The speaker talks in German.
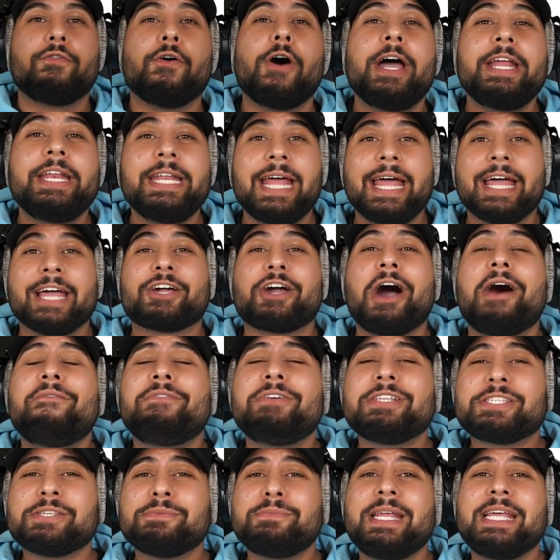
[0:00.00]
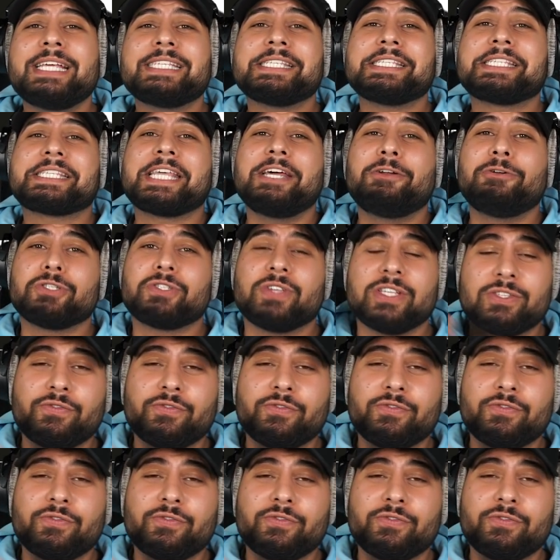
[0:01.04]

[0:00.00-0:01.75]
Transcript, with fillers: Freunde, kommen wir zum nächsten Skin und zwar zu